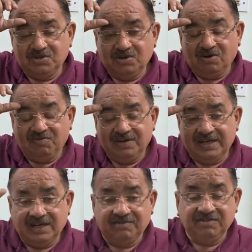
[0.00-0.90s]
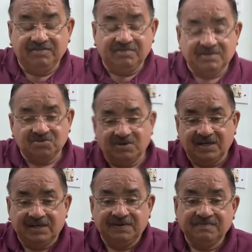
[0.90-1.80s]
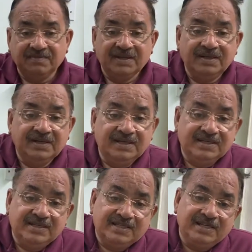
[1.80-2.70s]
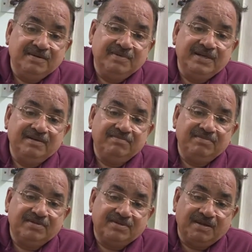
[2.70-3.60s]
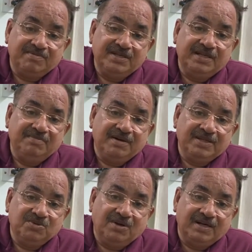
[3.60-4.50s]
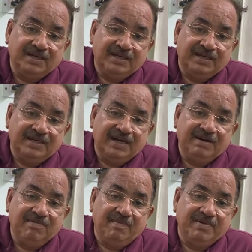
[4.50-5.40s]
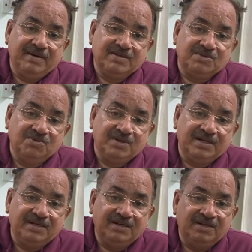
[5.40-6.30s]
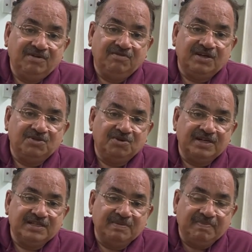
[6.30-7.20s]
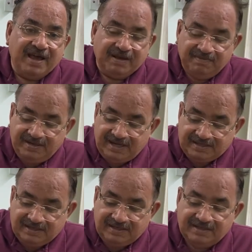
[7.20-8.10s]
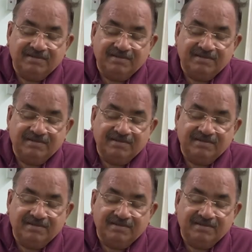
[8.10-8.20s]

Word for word: कि ऑफलेट काफ़ी फेमस हुआ है जितने भी सब्ज़ी की बड़ी दुकानें हैं या डिपार्टमेंटल स्टोर हैं वहाँ छोटे से पैक में आजकल